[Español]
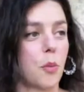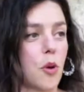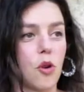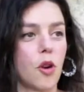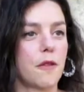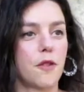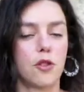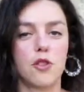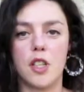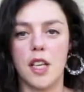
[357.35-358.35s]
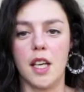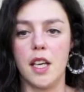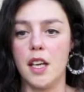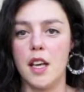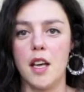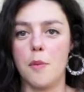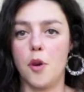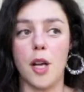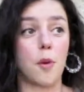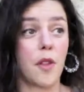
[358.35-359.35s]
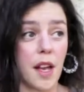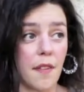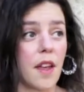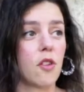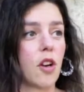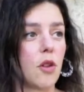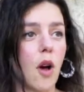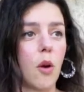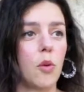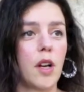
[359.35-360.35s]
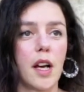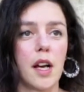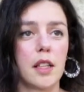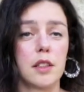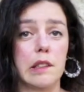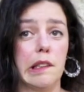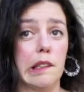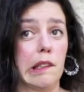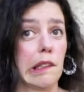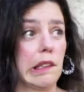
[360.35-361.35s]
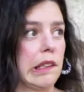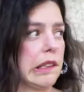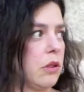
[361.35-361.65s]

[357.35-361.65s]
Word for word: Puedo coger fotos de, por ejemplo, de Aranda, he cogido algunas de internet,